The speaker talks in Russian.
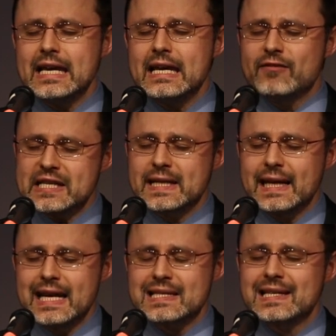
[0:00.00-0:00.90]
и
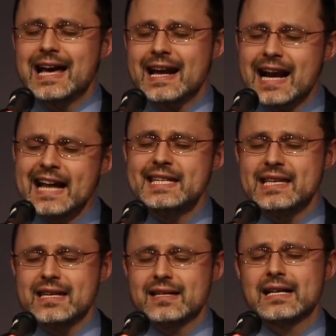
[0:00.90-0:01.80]
воскрес ради
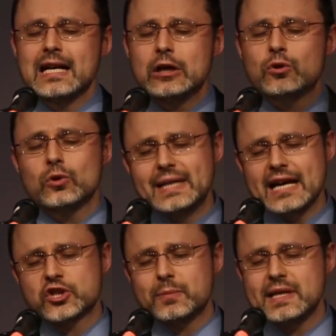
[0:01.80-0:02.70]
них, то
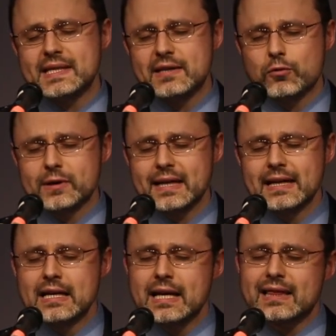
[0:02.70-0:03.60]
дай, чтобы они
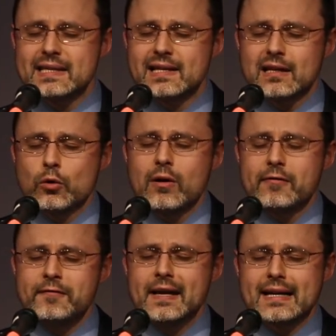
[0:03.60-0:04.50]
сегодня, это зерно
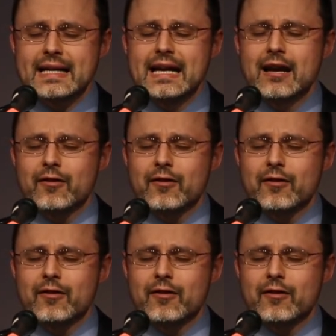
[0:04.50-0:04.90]
веры